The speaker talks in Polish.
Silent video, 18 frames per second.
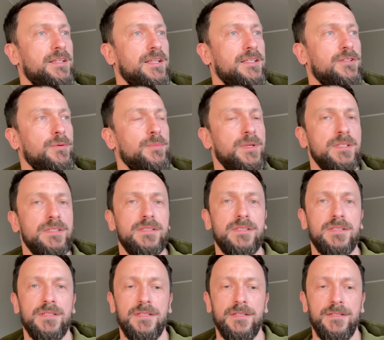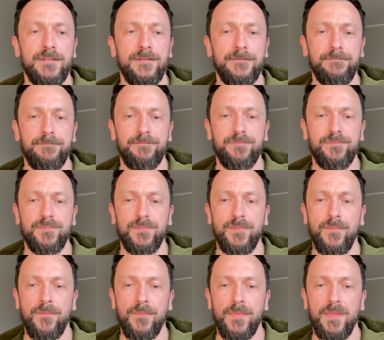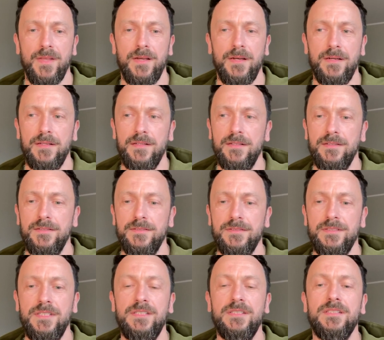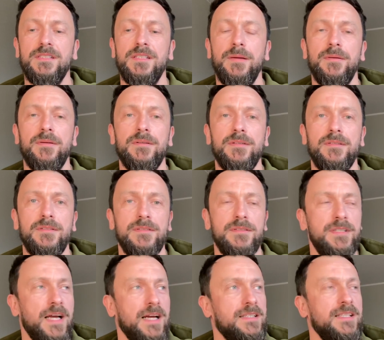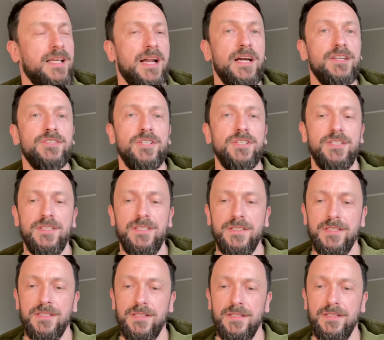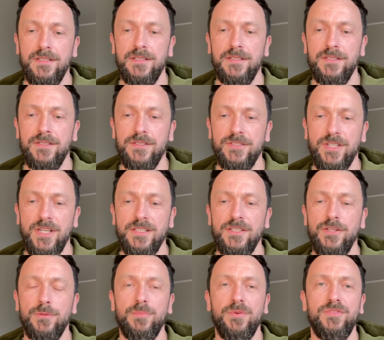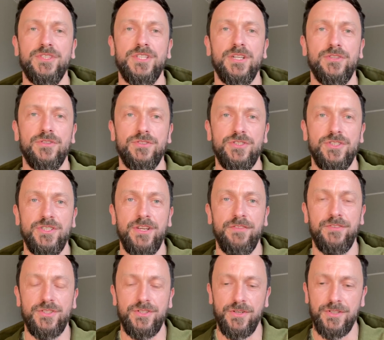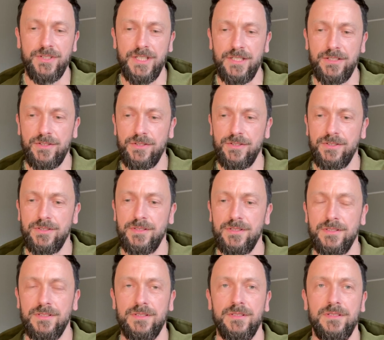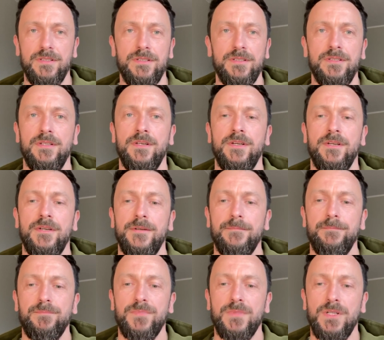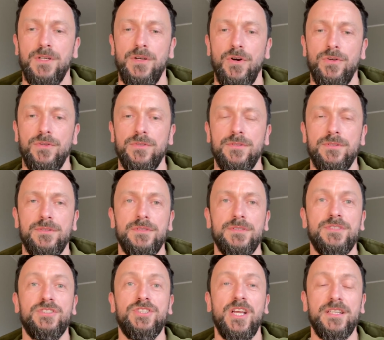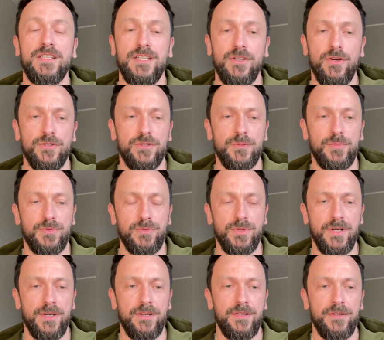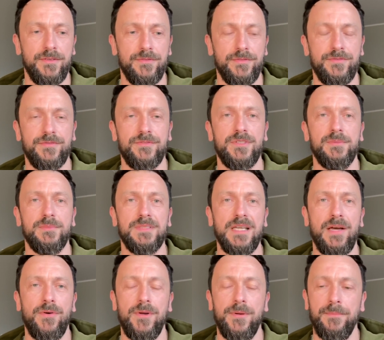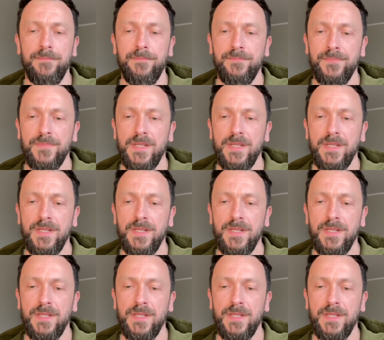Natomiast E, nic, jak na razie nic, e, żadnej odpowiedzialności nie wyciągnięto z, e, z żadnych osób, które w tym całym,